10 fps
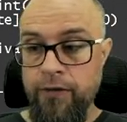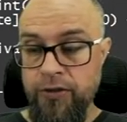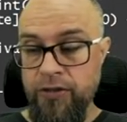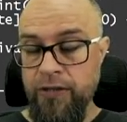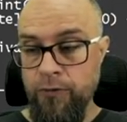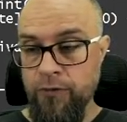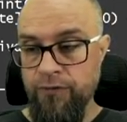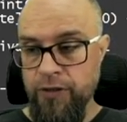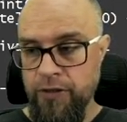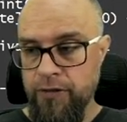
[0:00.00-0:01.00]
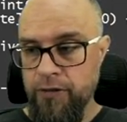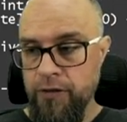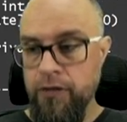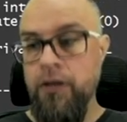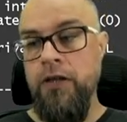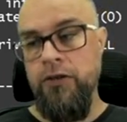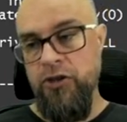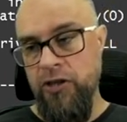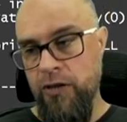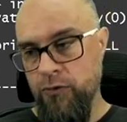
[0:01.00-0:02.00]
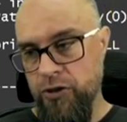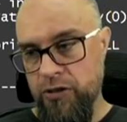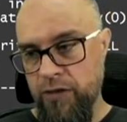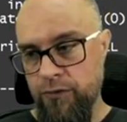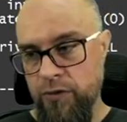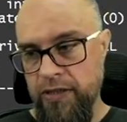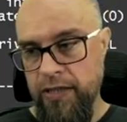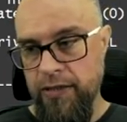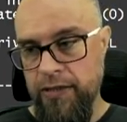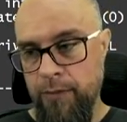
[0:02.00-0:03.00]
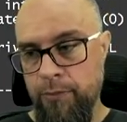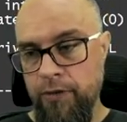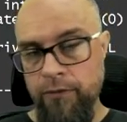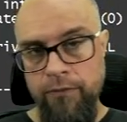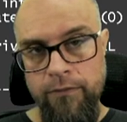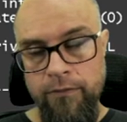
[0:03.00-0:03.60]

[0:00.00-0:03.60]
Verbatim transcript: Został on wykryty, źle użyta funkcja example,